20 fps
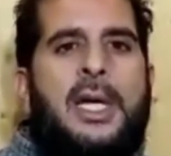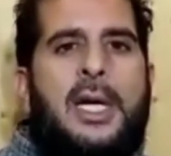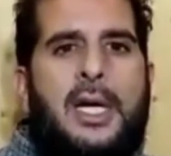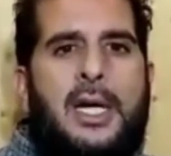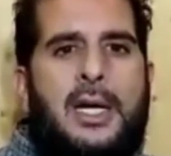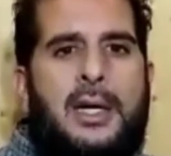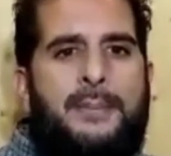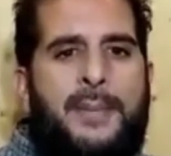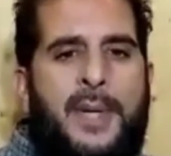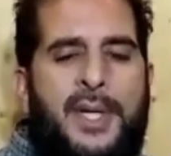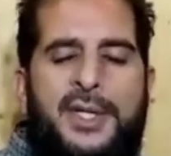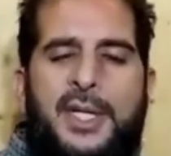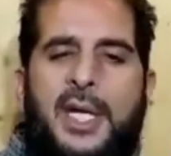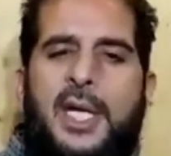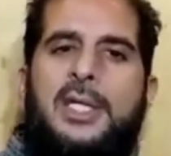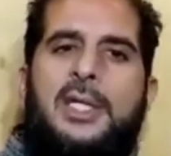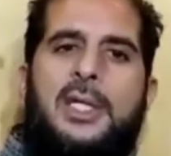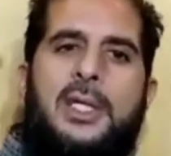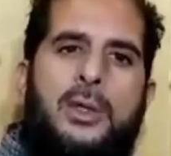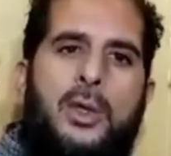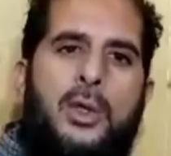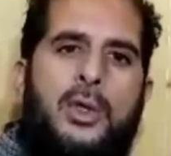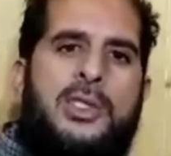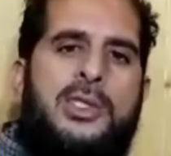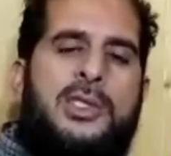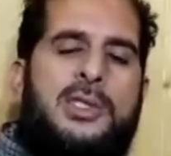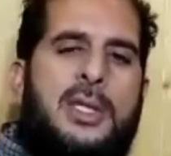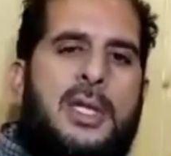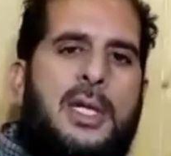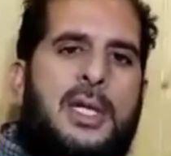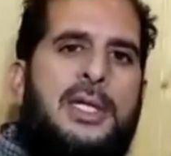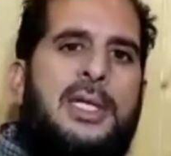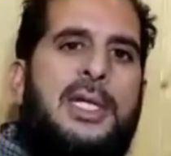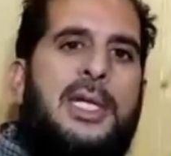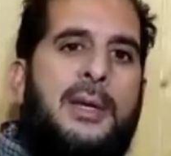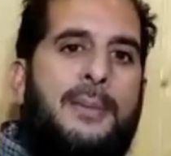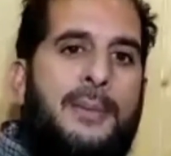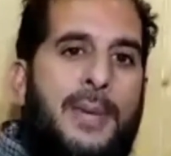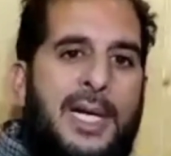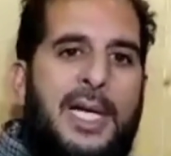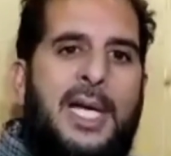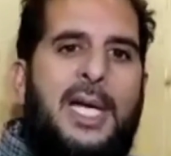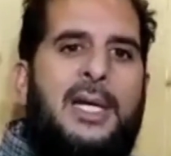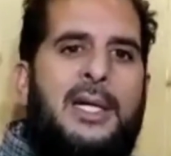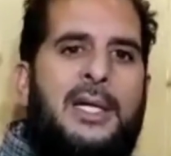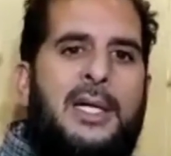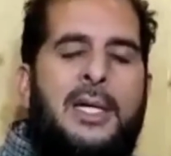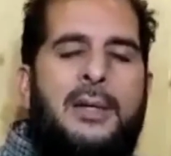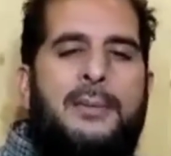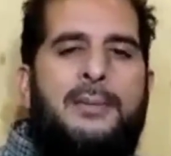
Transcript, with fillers: पंद्रह दिन नोट्स दिए बगैर